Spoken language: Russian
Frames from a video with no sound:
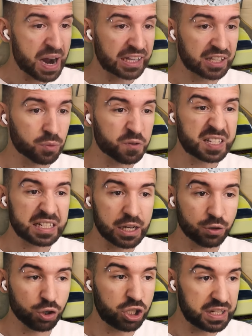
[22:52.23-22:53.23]
поэтому в
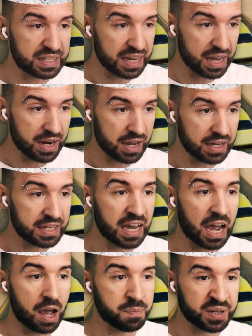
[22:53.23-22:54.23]
следующей серии
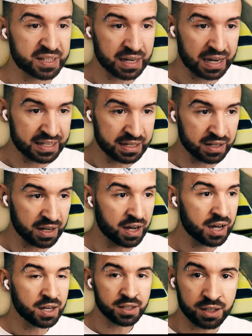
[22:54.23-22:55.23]
я обязательно
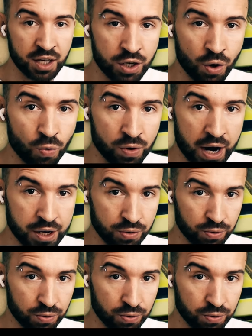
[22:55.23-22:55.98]
ее угоню.